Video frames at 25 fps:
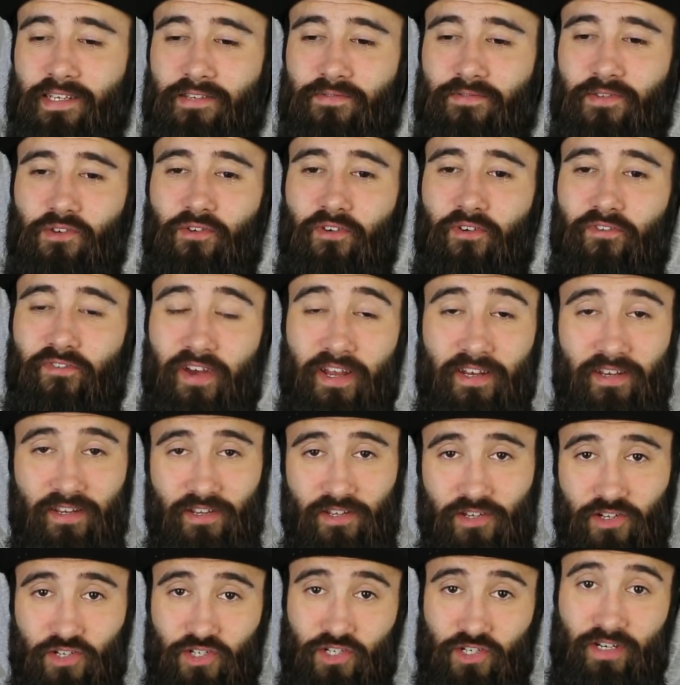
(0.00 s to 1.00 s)
ich das Video
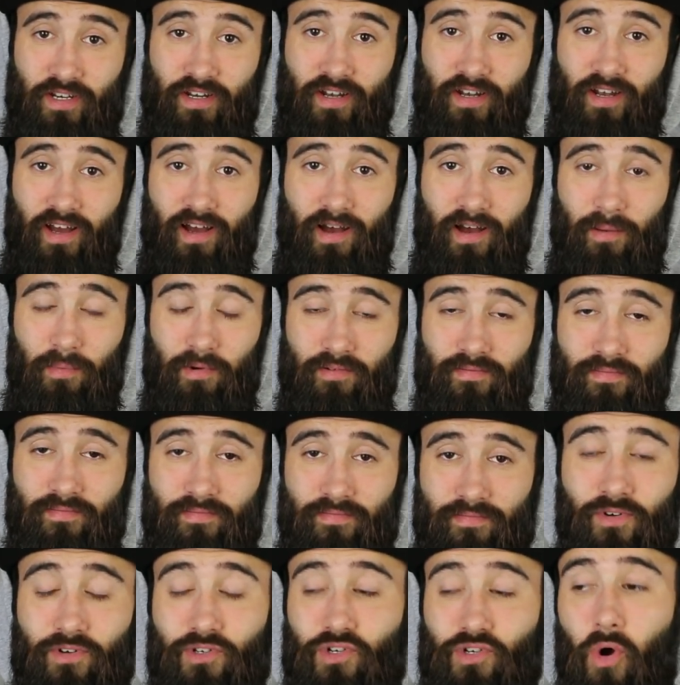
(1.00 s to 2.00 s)
fertig geschnitten habe
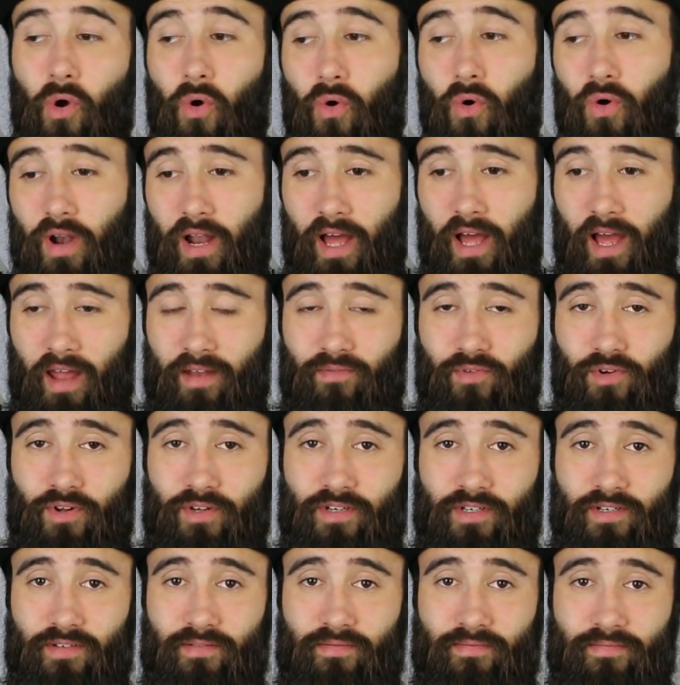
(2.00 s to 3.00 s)
und hochladen
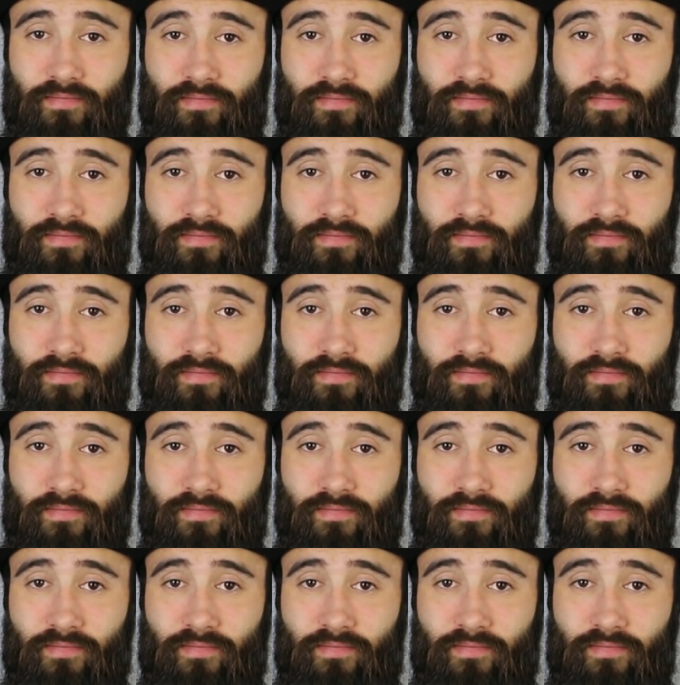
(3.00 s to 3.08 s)
wollte,